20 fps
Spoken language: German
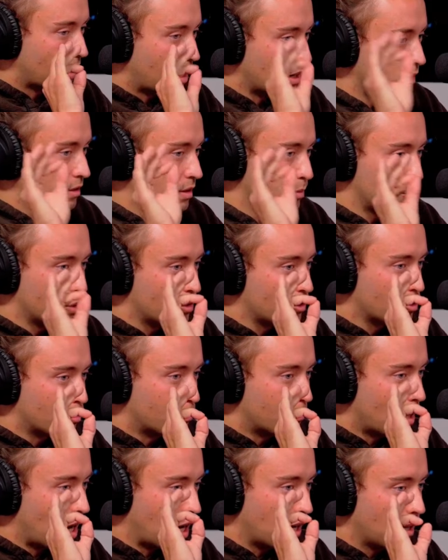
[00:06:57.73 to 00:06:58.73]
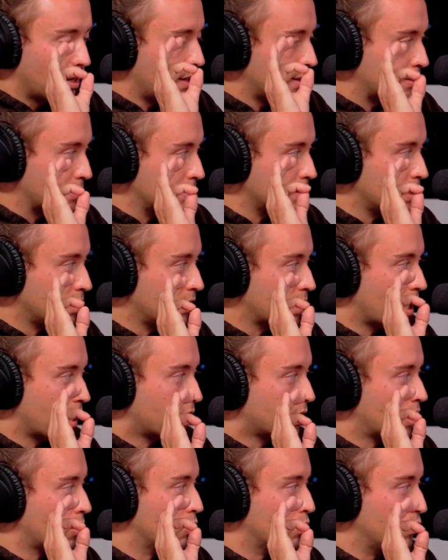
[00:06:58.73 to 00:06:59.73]
alles bis zum allerletzten Detail
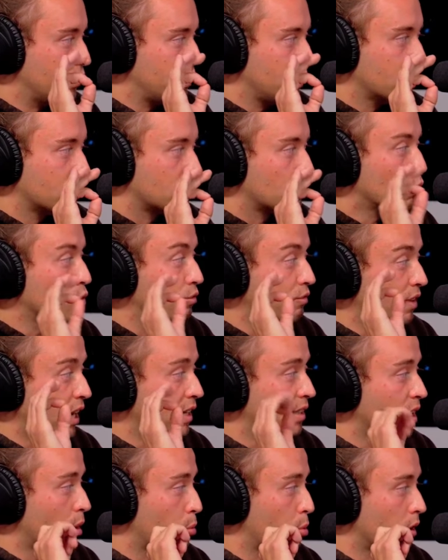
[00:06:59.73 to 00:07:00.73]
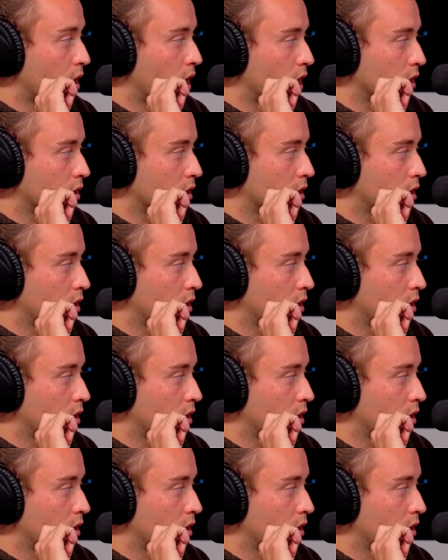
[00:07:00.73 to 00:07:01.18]
analysieren und weiterplanen. Bei den